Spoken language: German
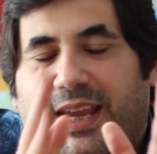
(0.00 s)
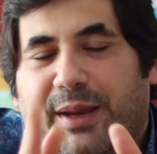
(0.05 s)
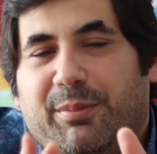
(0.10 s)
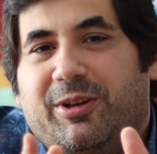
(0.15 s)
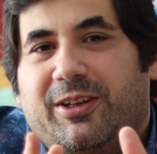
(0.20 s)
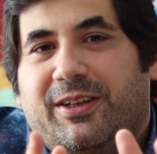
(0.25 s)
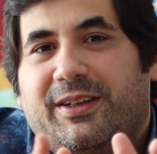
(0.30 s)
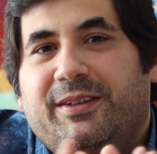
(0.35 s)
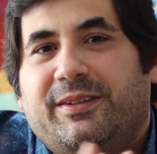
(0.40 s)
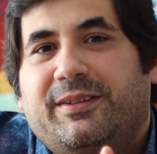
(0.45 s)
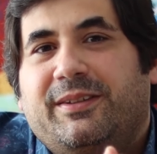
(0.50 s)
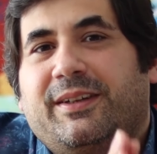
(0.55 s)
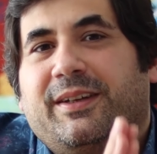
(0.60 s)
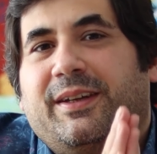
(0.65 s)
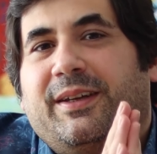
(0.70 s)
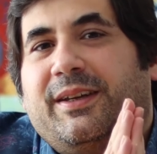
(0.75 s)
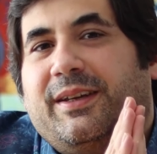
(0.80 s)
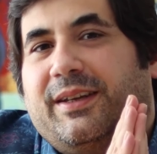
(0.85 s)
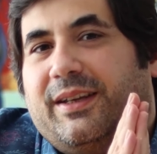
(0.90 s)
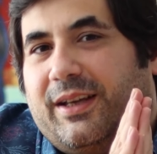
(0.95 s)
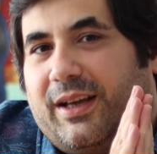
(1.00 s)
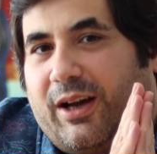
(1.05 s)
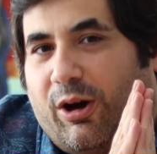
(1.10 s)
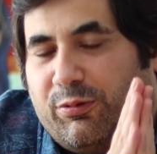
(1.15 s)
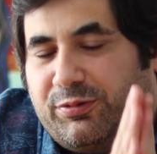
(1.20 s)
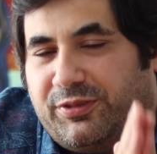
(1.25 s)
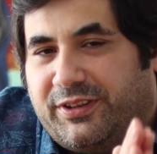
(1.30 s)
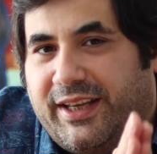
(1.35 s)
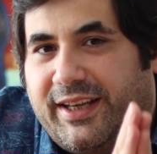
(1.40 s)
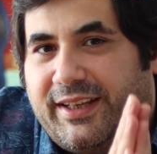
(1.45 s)
Ebenen,
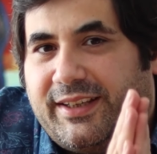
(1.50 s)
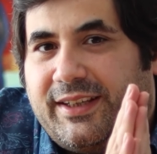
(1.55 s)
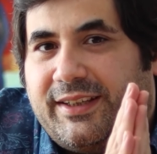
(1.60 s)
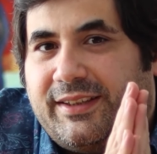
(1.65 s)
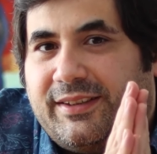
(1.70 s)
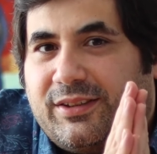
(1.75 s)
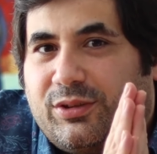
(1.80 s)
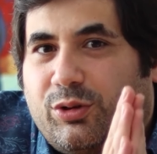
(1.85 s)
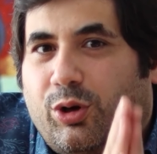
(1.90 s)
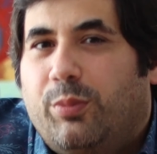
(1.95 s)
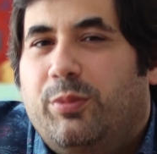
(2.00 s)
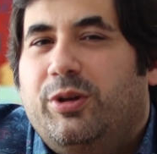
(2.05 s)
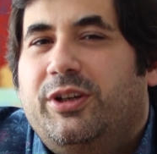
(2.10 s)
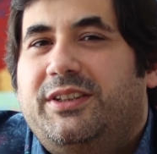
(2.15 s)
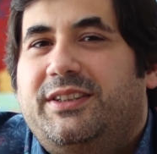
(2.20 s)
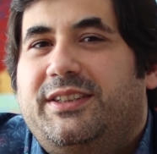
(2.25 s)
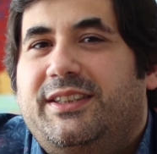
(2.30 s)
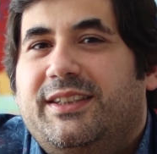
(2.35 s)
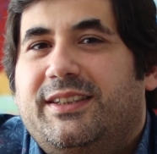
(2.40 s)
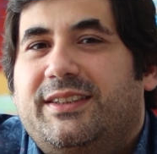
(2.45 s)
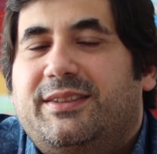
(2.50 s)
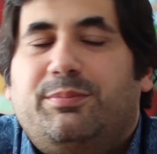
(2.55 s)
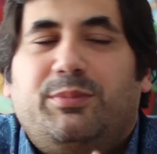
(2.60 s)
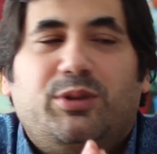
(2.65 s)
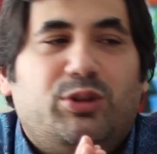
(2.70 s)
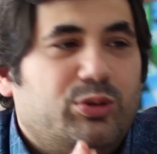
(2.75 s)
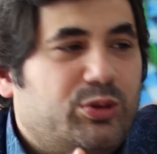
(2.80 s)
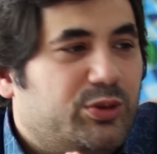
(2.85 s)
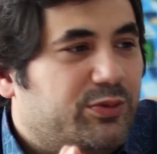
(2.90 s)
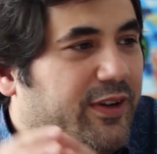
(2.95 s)
auf denen kommuniziert
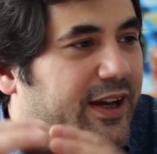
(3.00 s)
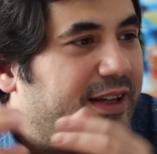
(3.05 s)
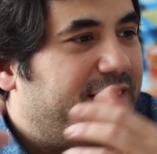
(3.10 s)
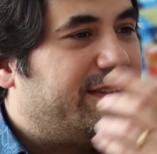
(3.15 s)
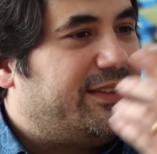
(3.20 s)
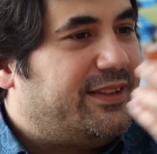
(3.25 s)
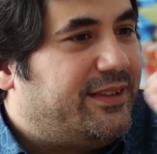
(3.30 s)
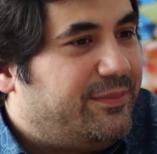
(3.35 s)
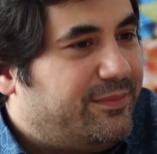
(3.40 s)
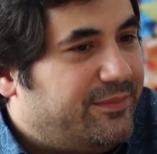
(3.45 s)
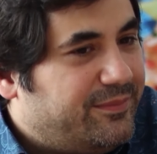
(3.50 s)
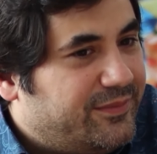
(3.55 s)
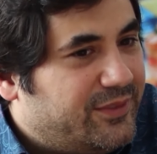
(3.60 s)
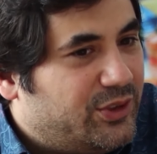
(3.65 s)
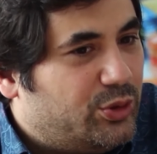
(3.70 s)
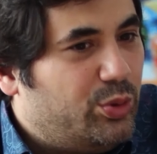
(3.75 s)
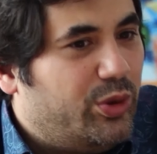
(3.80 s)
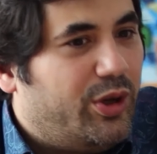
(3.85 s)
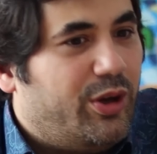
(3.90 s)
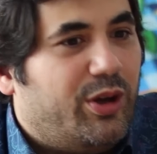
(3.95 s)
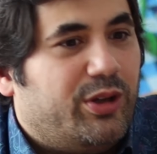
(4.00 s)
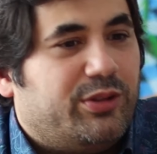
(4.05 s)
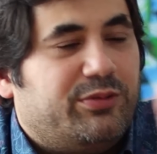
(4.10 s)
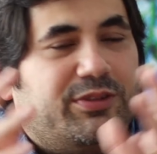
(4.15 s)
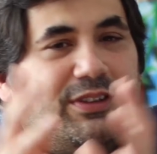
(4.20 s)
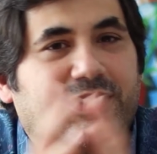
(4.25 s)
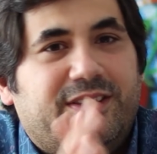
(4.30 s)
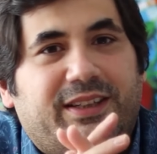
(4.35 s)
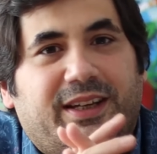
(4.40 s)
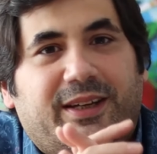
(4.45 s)
bzw.
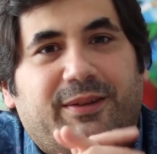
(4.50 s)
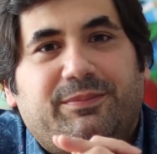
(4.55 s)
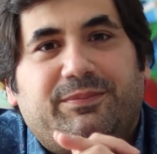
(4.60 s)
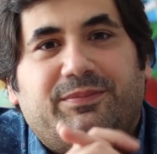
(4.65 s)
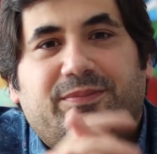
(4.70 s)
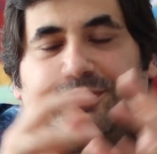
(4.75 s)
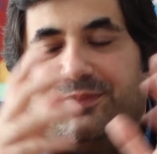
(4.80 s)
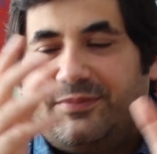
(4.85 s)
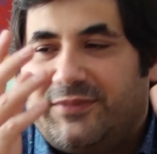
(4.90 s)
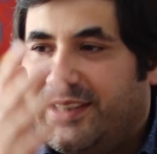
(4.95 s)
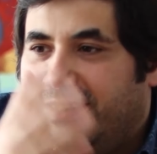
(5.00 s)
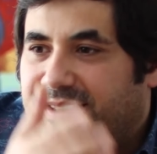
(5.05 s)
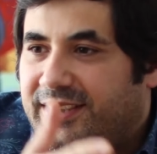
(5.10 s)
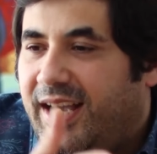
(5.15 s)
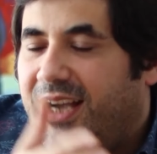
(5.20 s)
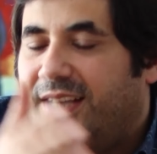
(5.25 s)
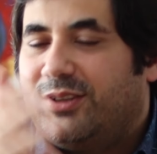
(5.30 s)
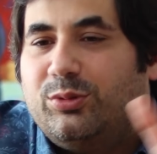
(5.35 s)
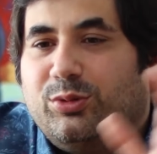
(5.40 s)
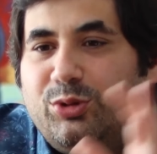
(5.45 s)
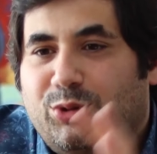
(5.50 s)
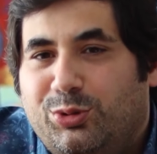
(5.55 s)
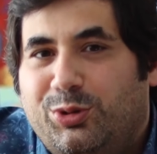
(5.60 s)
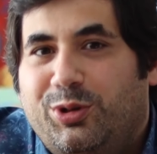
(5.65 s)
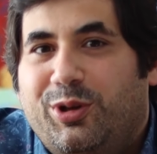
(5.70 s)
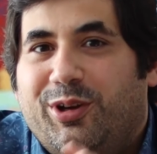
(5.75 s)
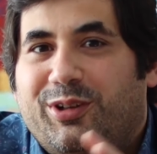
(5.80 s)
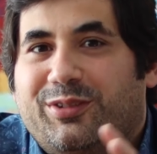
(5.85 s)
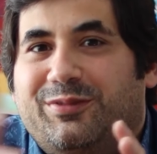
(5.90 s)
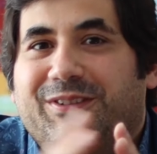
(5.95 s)
zugehört wird, ja? gesagt und
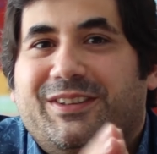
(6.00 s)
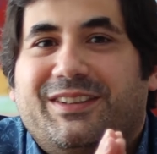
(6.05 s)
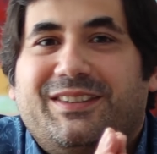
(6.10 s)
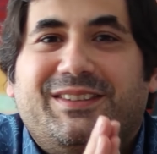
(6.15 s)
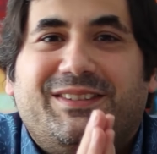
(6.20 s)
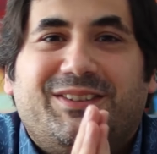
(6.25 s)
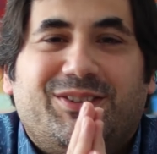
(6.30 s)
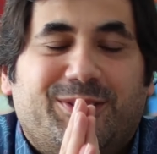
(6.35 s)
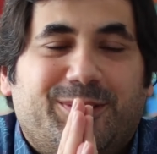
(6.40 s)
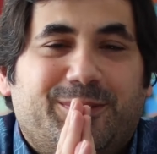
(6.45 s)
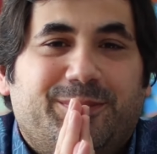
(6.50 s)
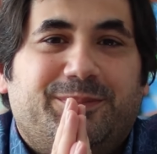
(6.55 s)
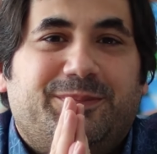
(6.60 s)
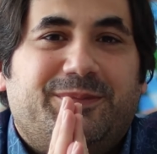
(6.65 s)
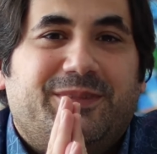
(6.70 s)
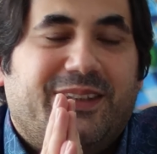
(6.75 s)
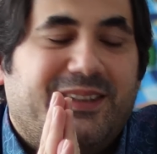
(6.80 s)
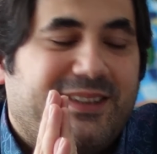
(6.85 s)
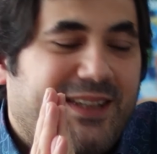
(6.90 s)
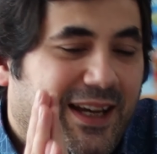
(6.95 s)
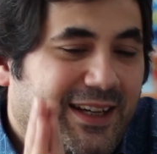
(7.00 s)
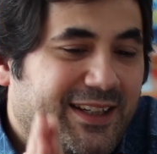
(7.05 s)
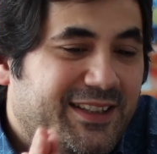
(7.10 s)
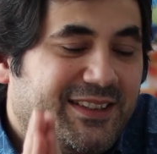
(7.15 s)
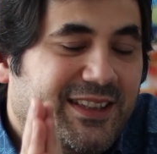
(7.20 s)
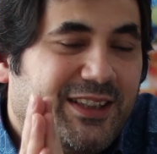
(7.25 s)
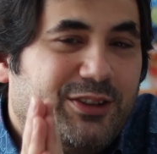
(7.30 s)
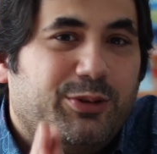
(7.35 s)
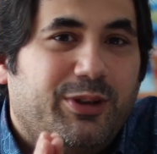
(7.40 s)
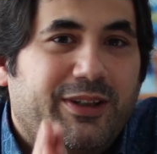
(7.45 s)
zugehört wird. So. Jetzt kann
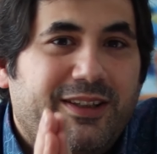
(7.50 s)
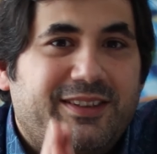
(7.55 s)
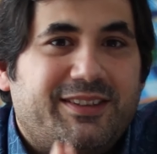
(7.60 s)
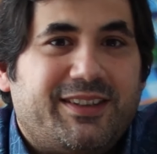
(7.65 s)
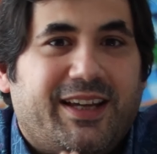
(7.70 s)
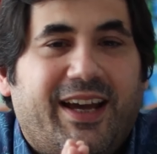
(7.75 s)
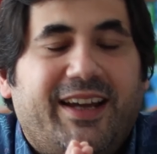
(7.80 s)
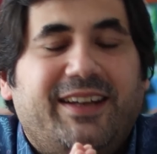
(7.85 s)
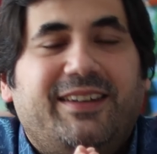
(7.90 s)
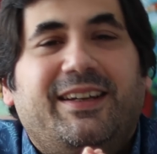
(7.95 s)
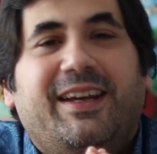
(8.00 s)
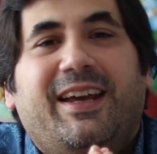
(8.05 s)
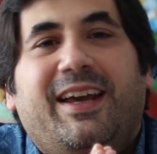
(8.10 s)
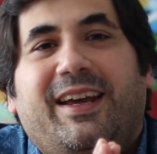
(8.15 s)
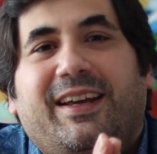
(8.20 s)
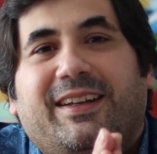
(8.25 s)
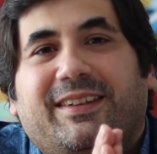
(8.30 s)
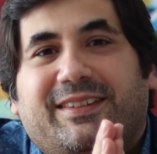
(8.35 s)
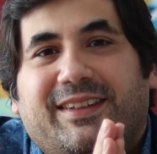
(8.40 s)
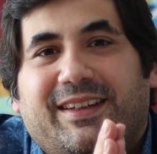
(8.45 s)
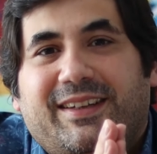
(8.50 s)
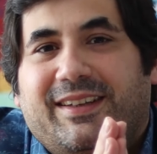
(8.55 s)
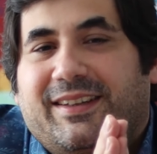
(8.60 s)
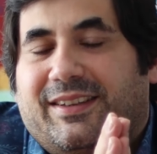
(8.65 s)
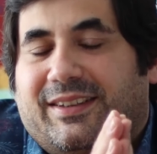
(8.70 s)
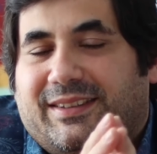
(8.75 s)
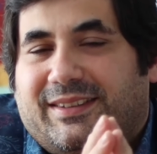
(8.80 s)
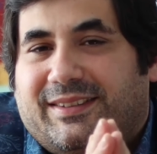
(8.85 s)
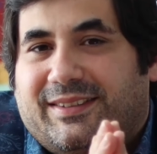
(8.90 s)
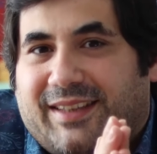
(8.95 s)
es natürlich sein,
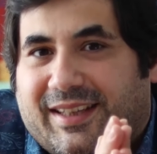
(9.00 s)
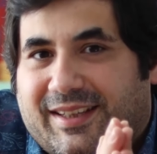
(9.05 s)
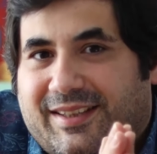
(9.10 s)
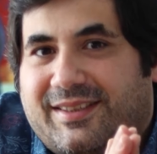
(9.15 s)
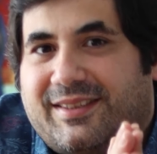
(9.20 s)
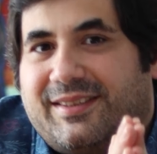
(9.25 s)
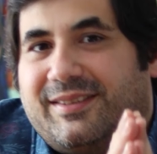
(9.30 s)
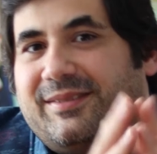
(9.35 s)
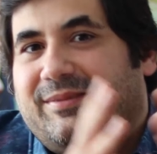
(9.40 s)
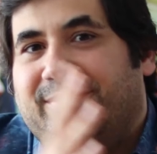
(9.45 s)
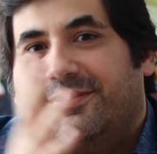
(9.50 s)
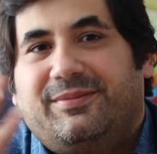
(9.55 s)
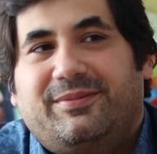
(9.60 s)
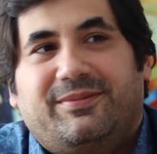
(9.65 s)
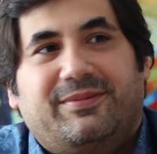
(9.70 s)
äh, dass